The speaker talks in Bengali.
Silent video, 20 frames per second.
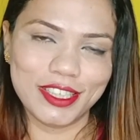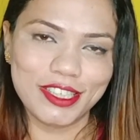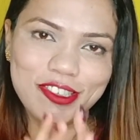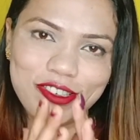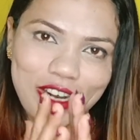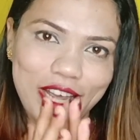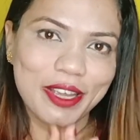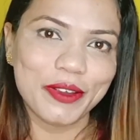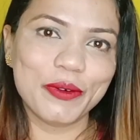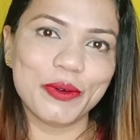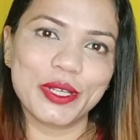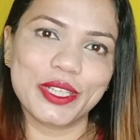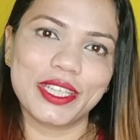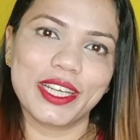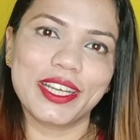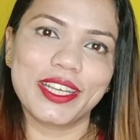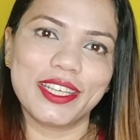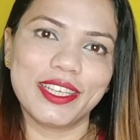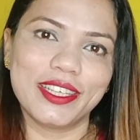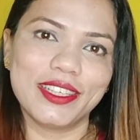ট্রাই করে
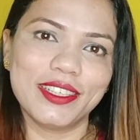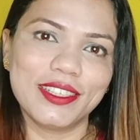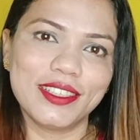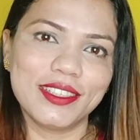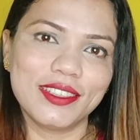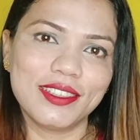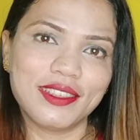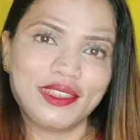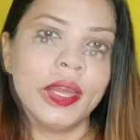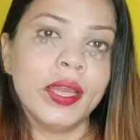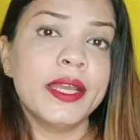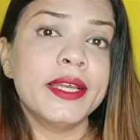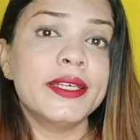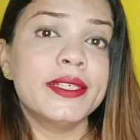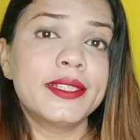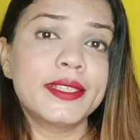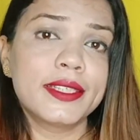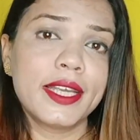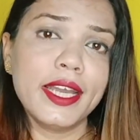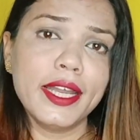থাকি
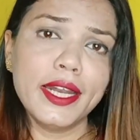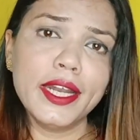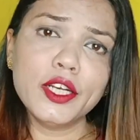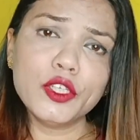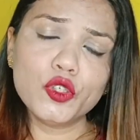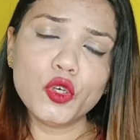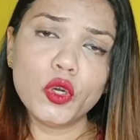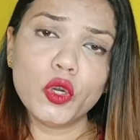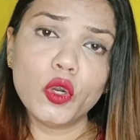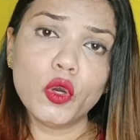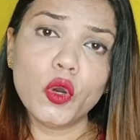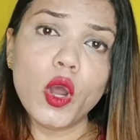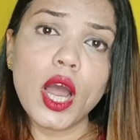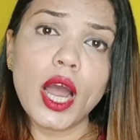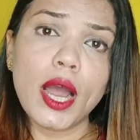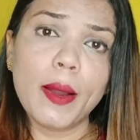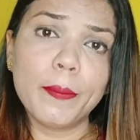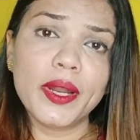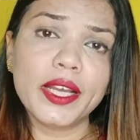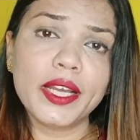স্কিনের জন্য
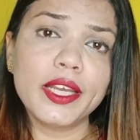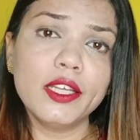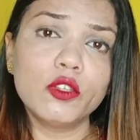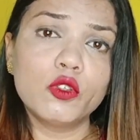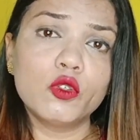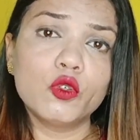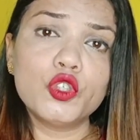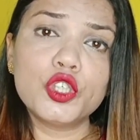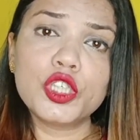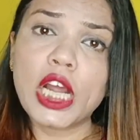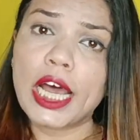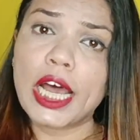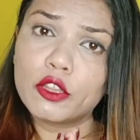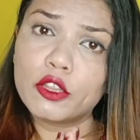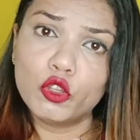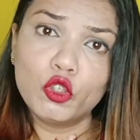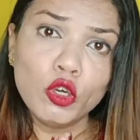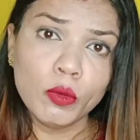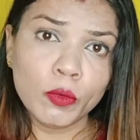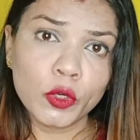আমরা কিন্তু
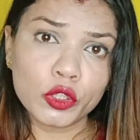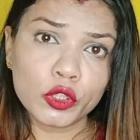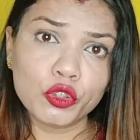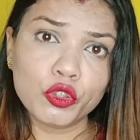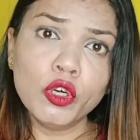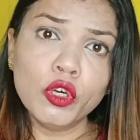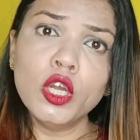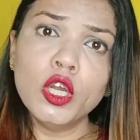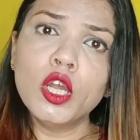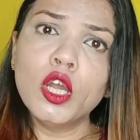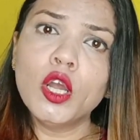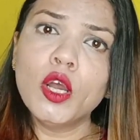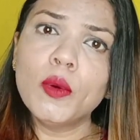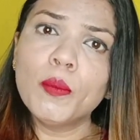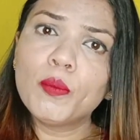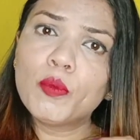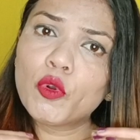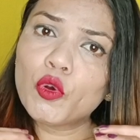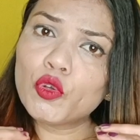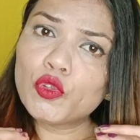সাধ্যমতো
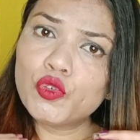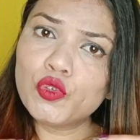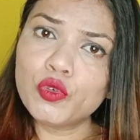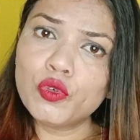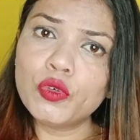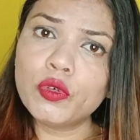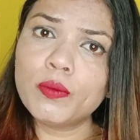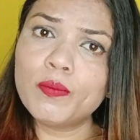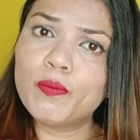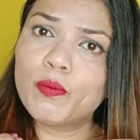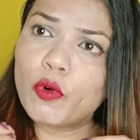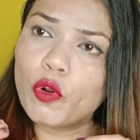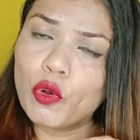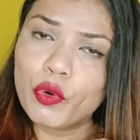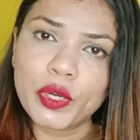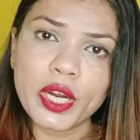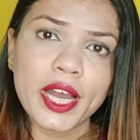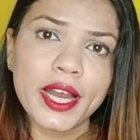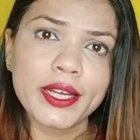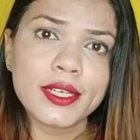প্রচুর
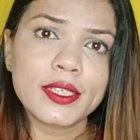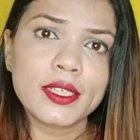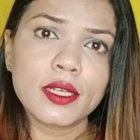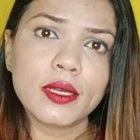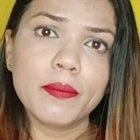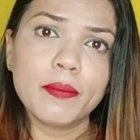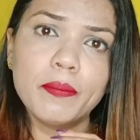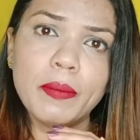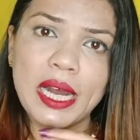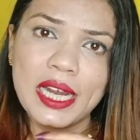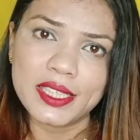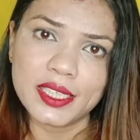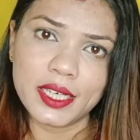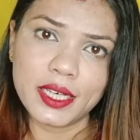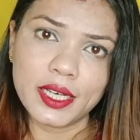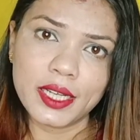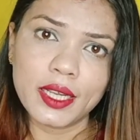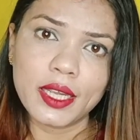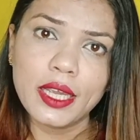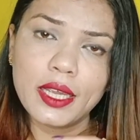প্রোডাক্ট
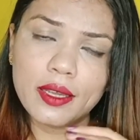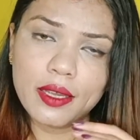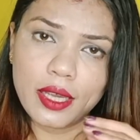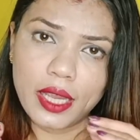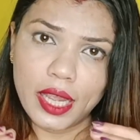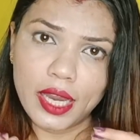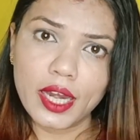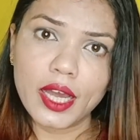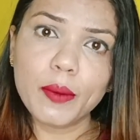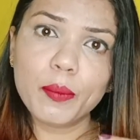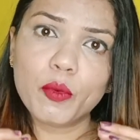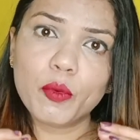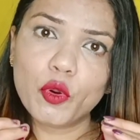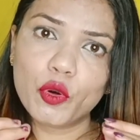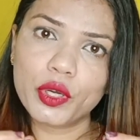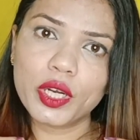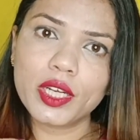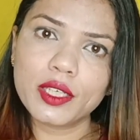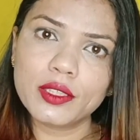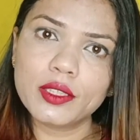বাজারে কেনা
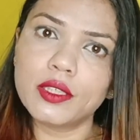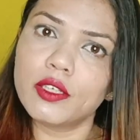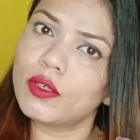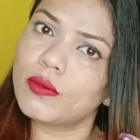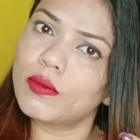প্রোডাক্ট